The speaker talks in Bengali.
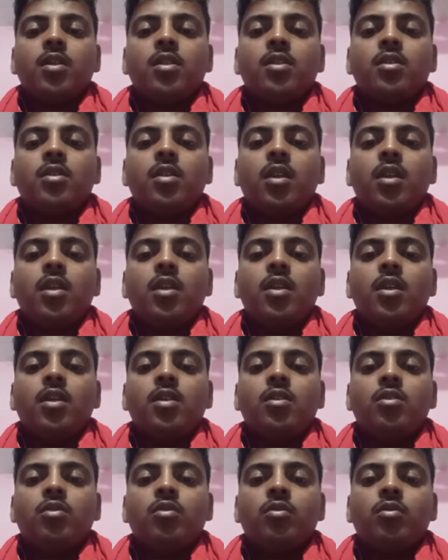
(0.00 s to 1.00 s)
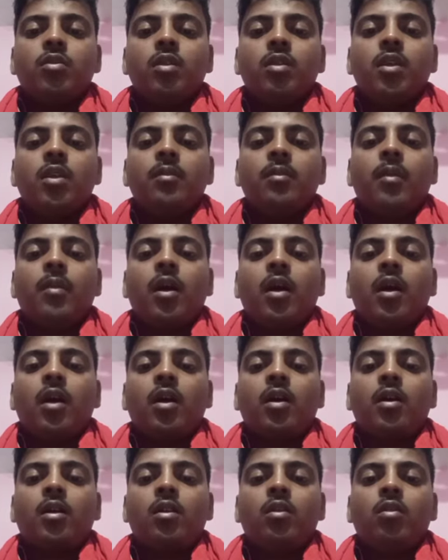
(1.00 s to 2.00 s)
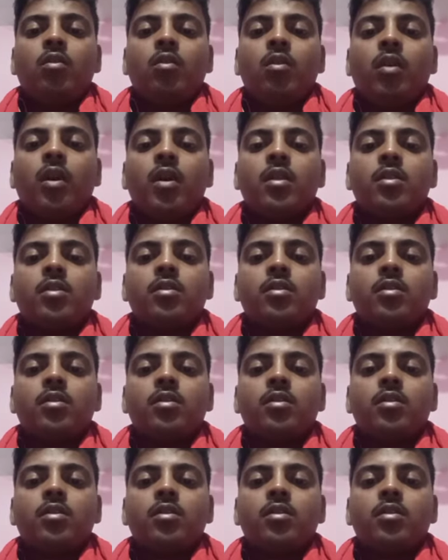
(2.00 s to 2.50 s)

সেই ছুরি বা লোহার